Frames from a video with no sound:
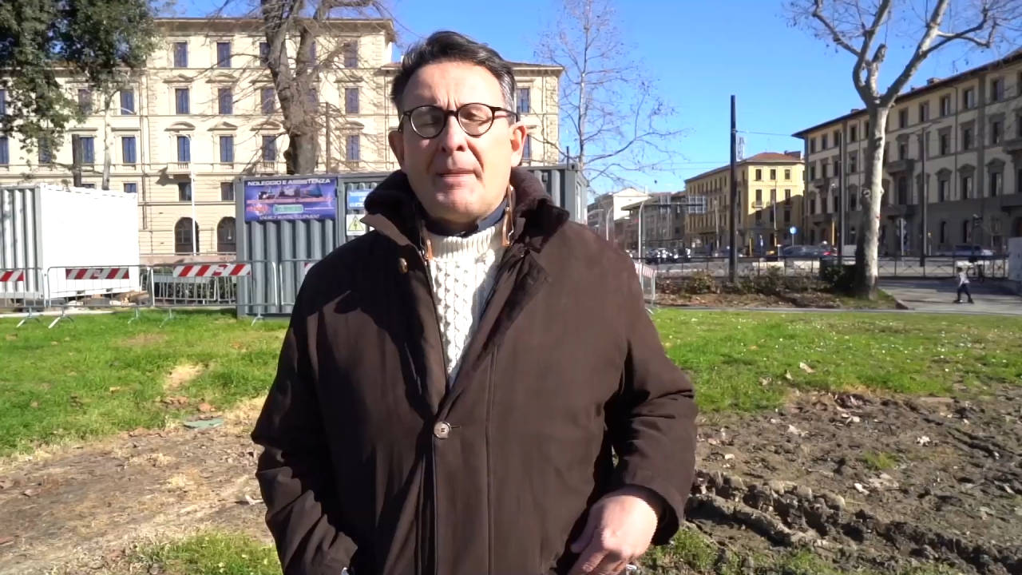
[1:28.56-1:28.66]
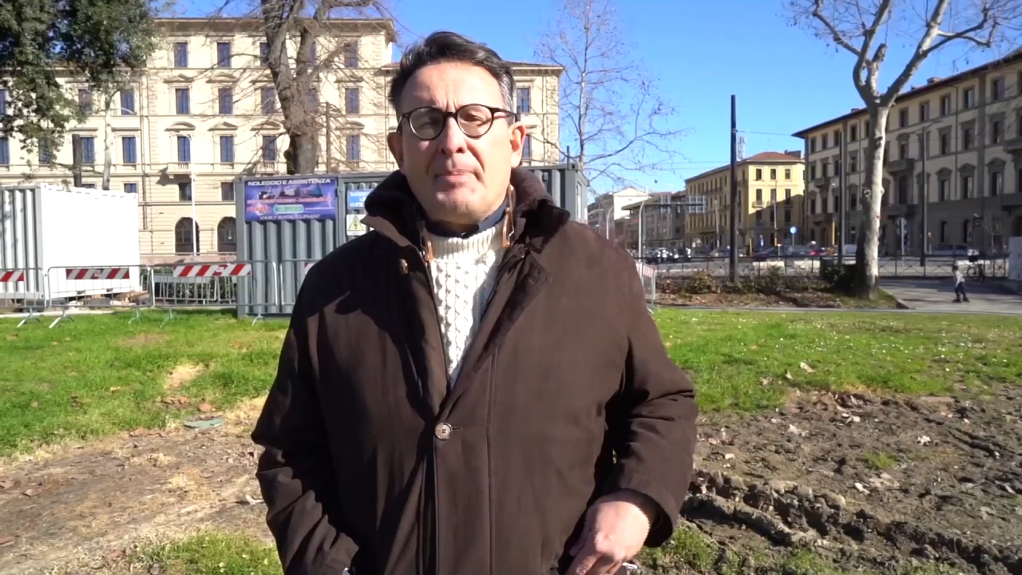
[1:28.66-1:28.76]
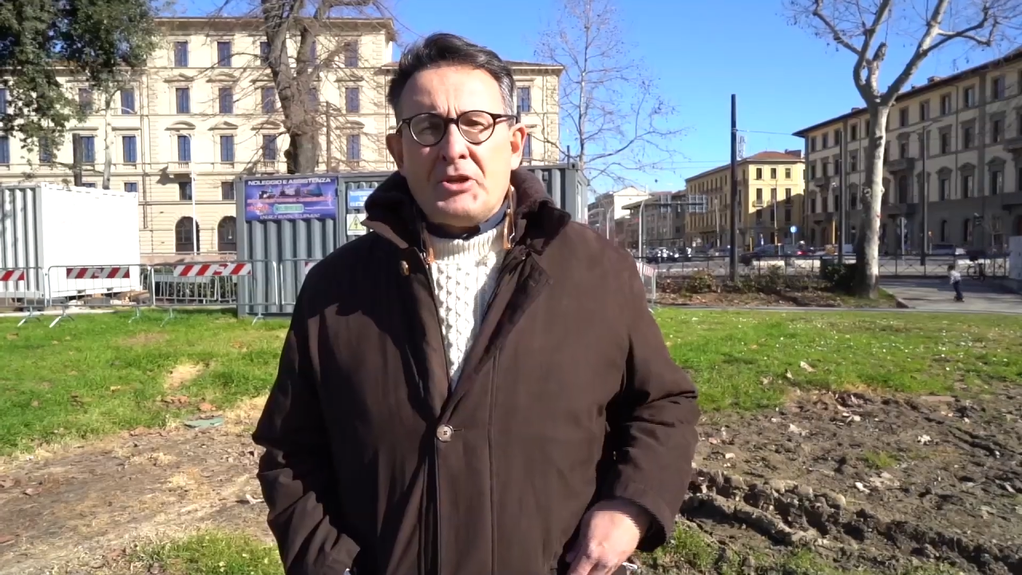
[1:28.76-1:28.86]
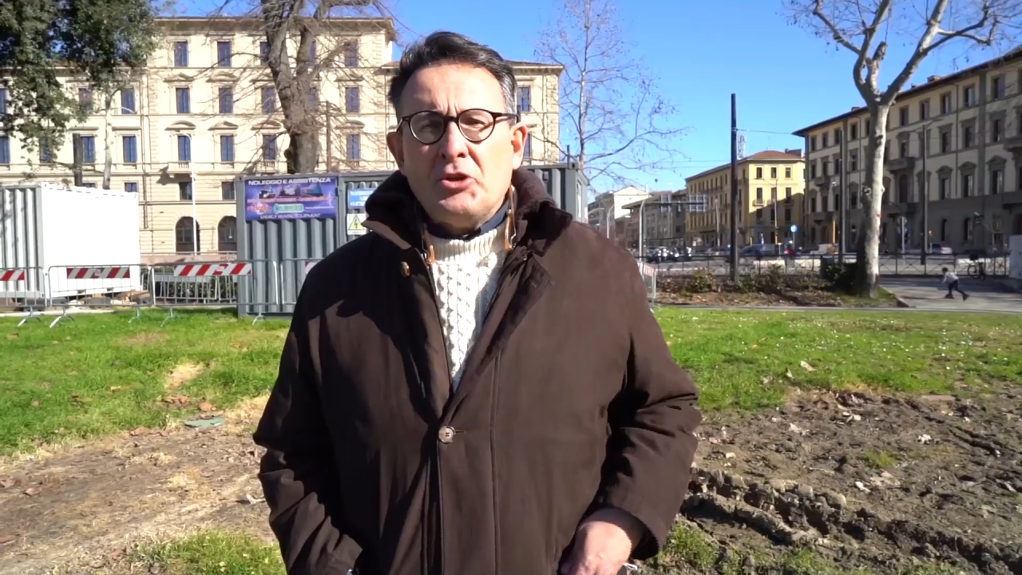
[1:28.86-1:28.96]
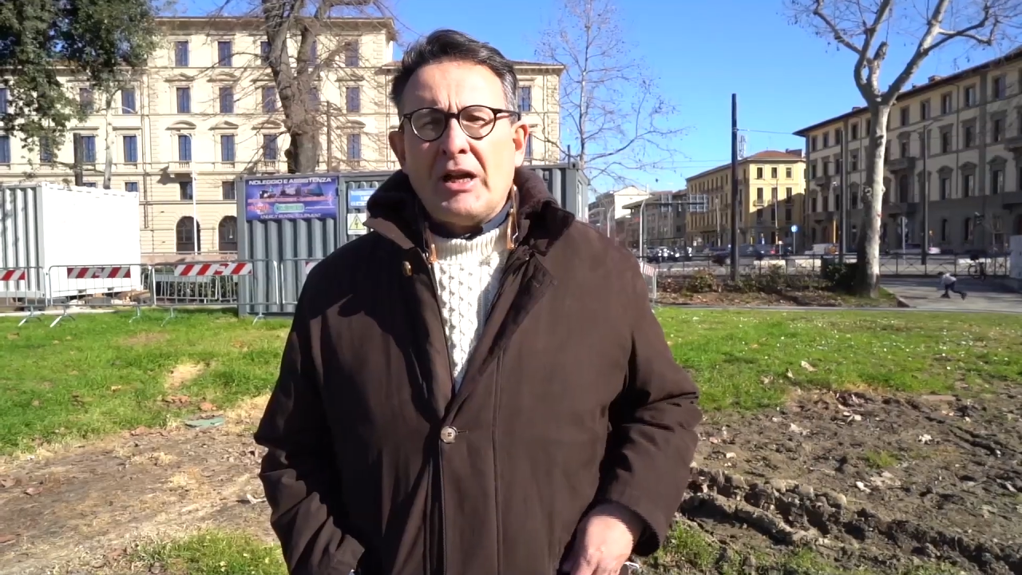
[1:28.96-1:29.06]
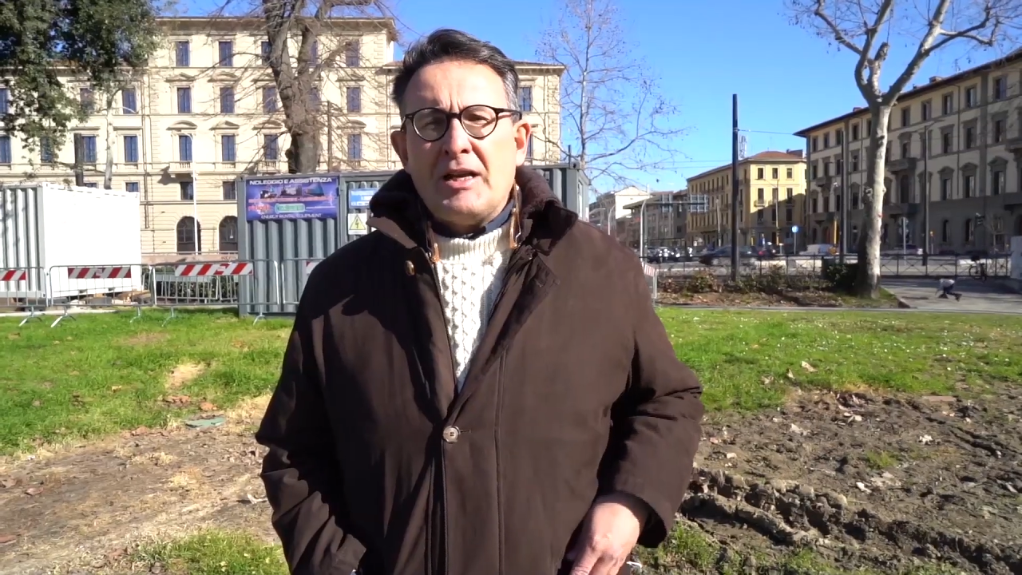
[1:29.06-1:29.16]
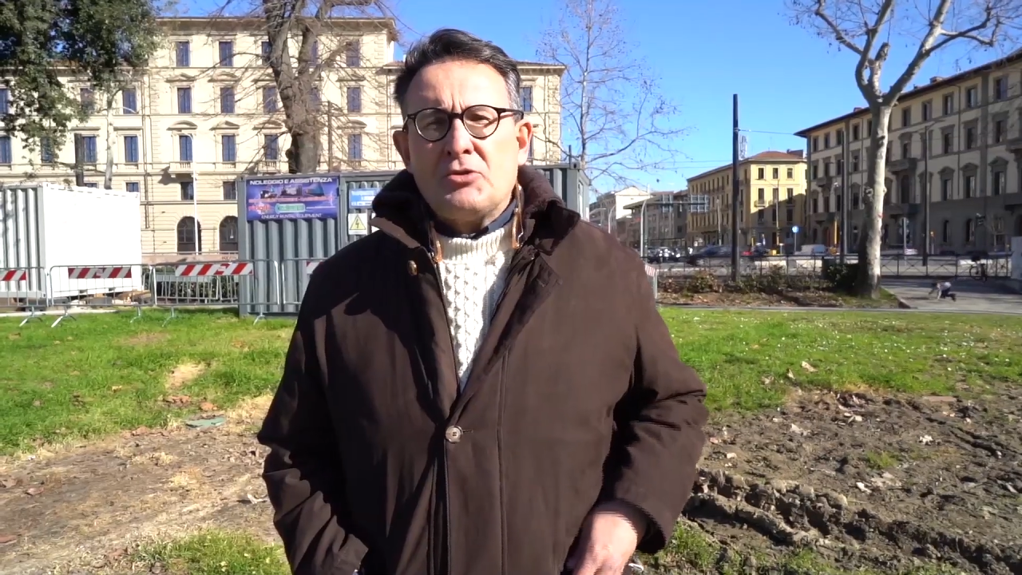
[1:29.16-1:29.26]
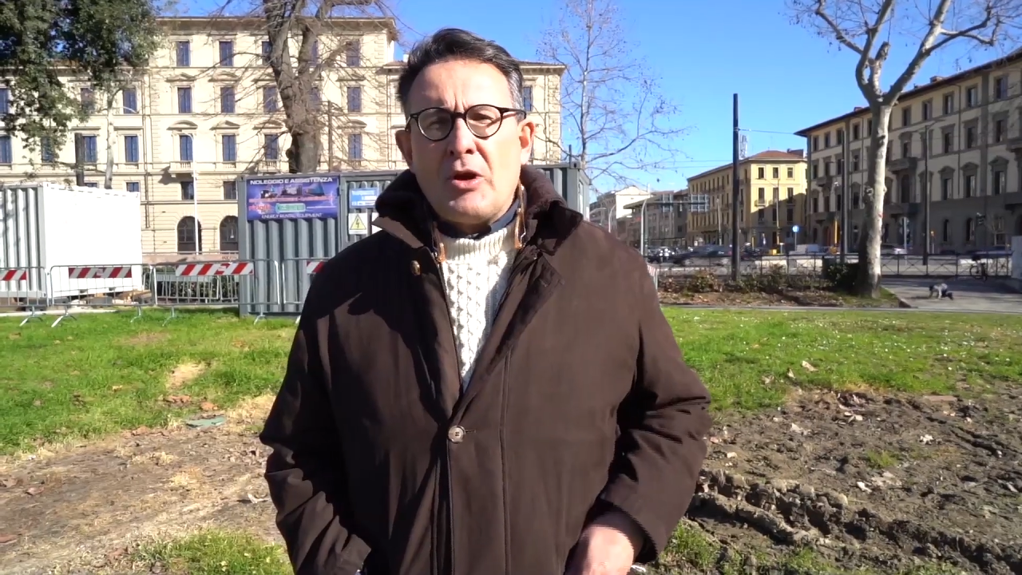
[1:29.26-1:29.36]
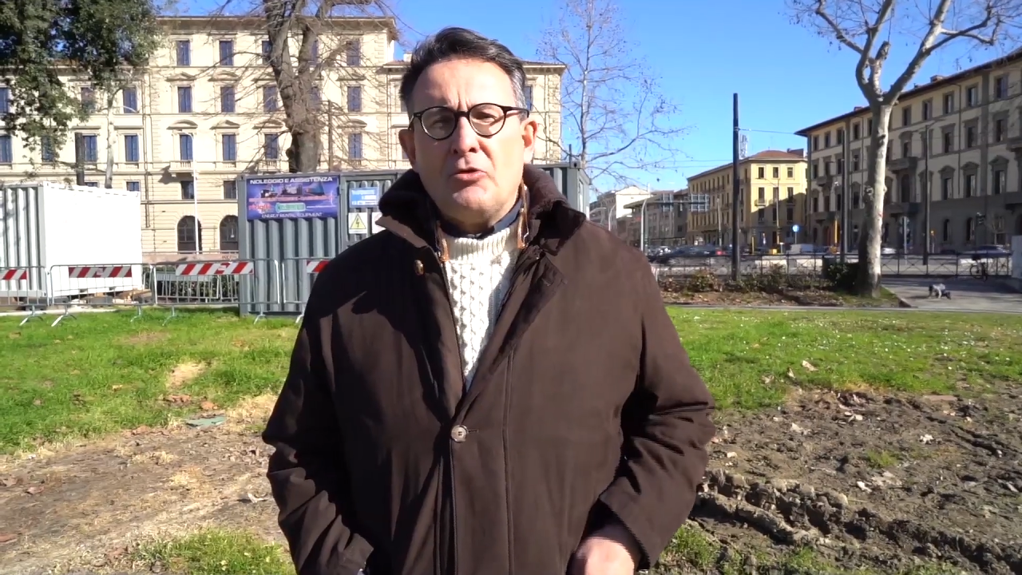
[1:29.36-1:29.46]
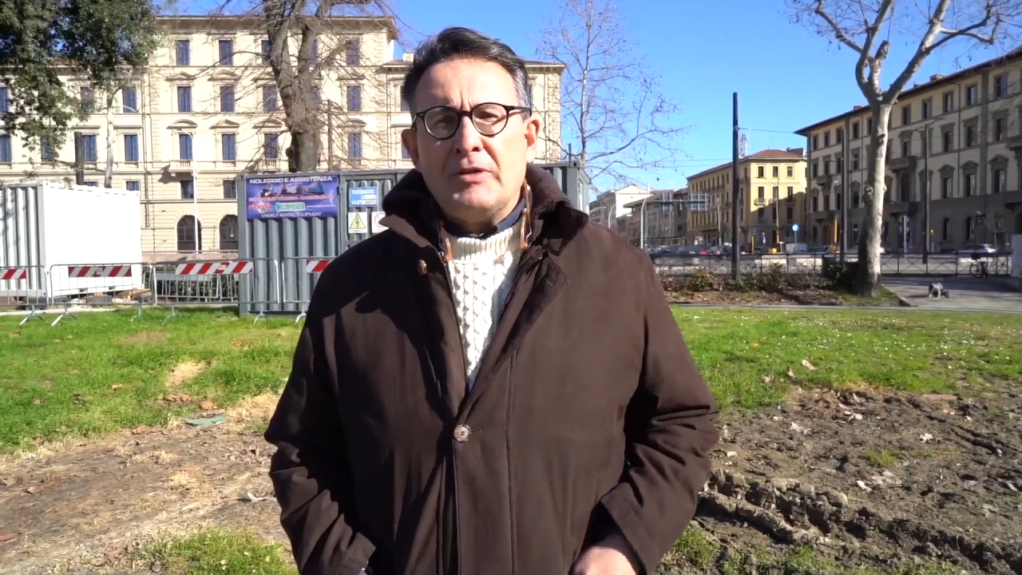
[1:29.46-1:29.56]
che peggiora le
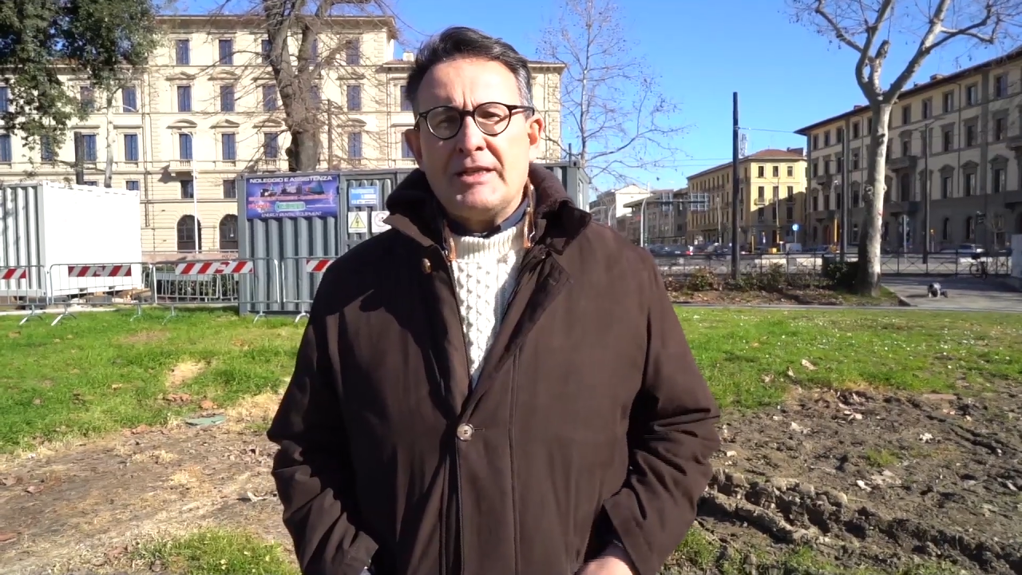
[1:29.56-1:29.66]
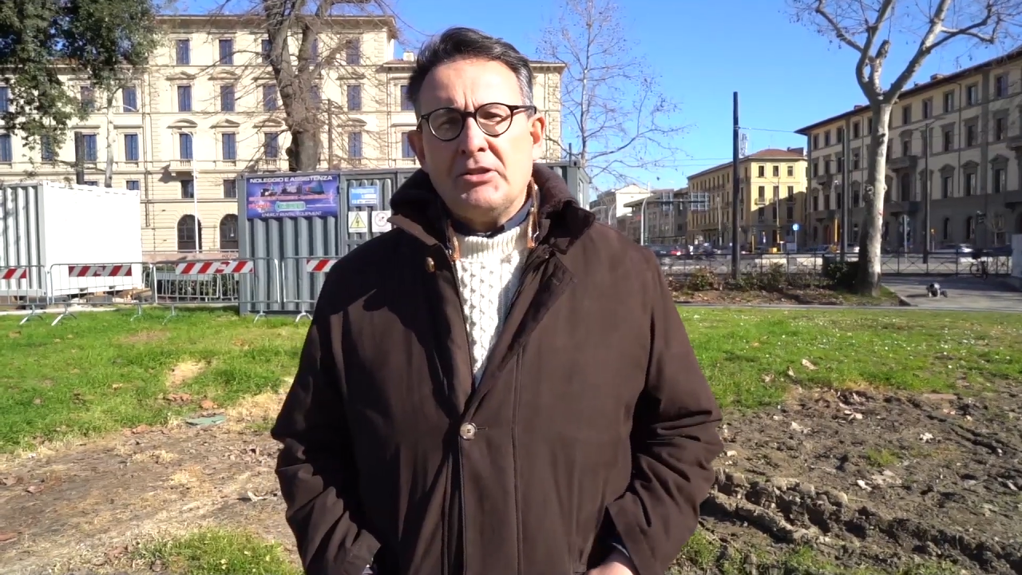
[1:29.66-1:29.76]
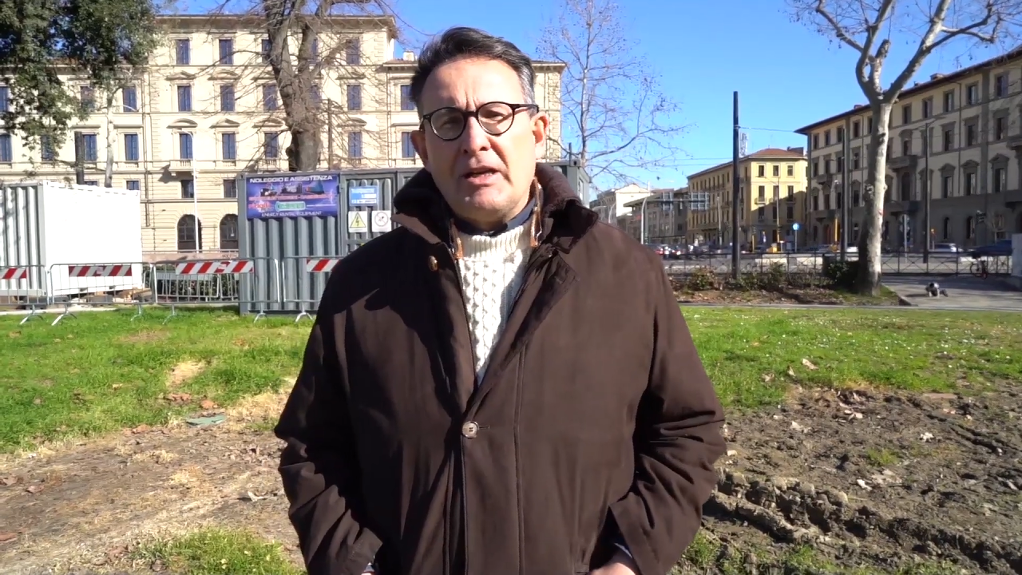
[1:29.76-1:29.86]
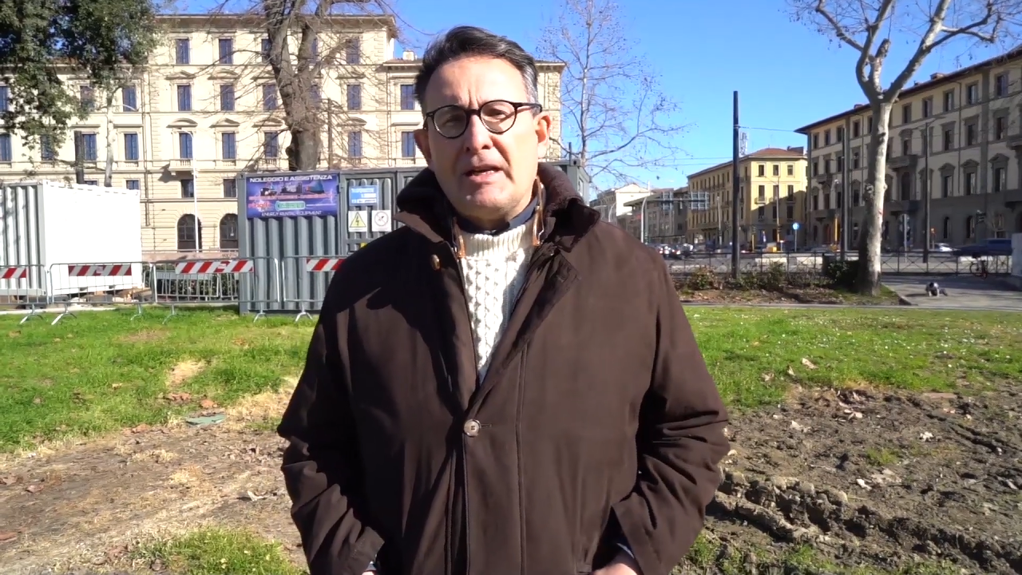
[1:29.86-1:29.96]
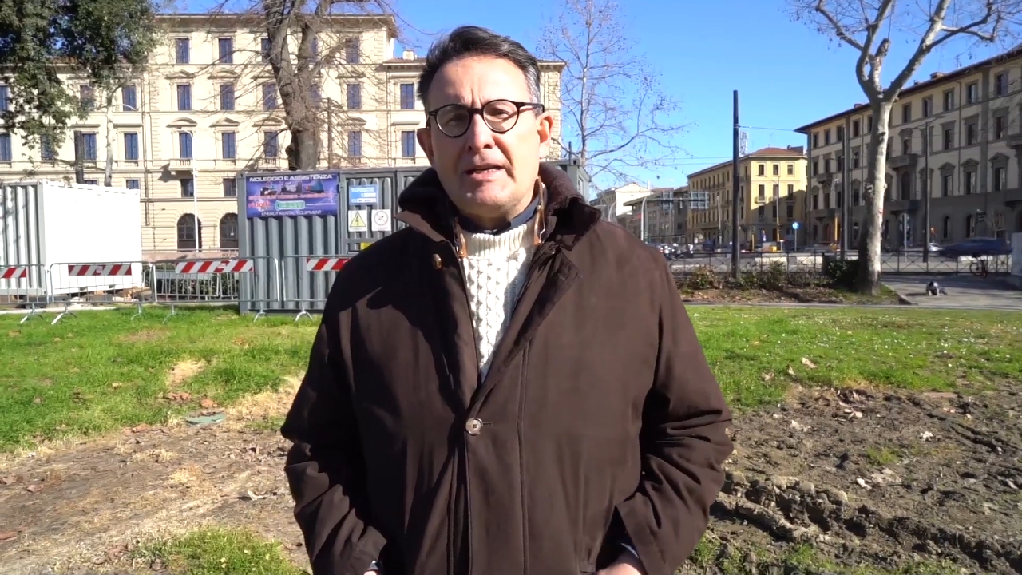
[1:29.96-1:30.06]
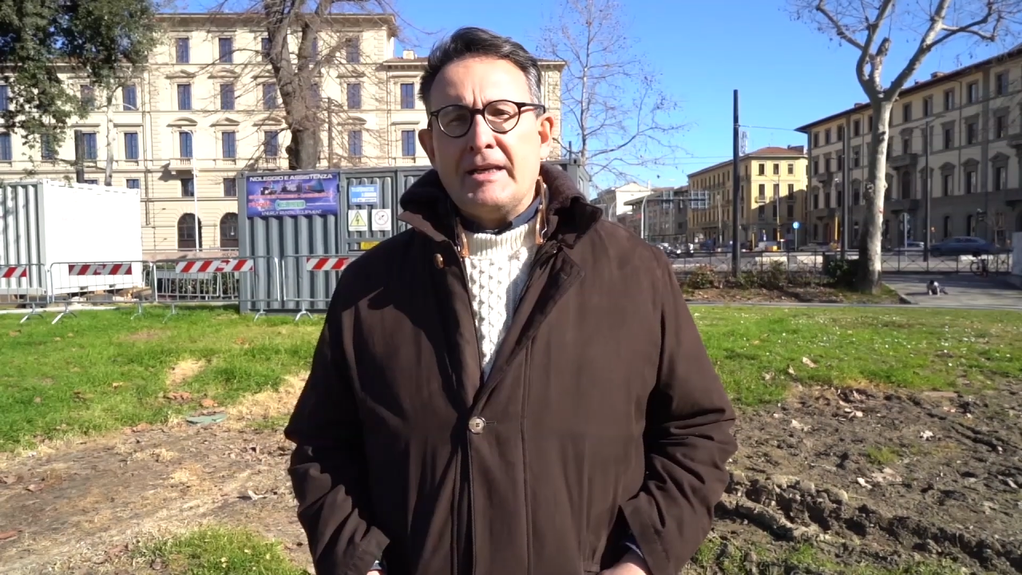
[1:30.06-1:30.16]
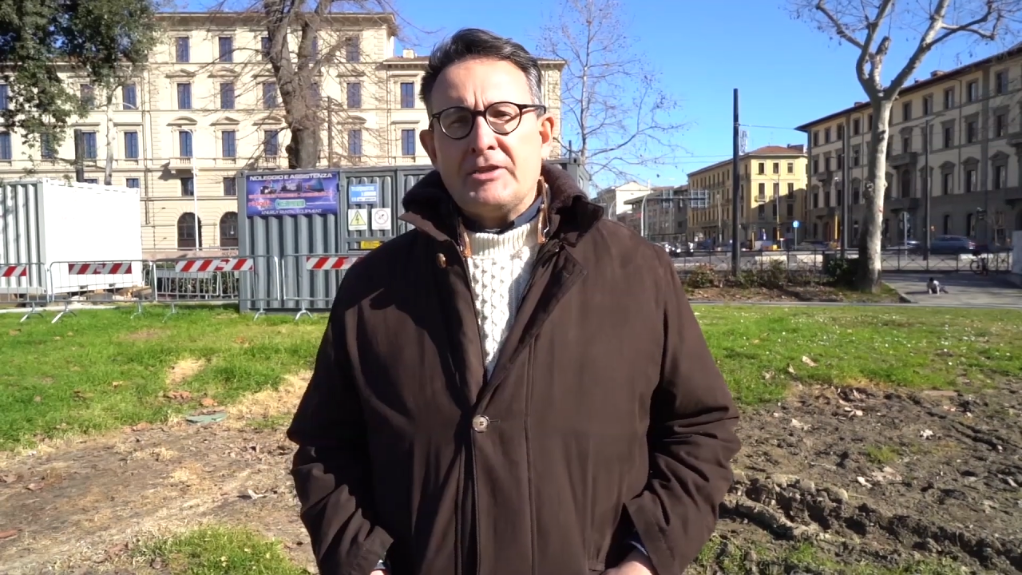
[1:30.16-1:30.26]
sue condizioni di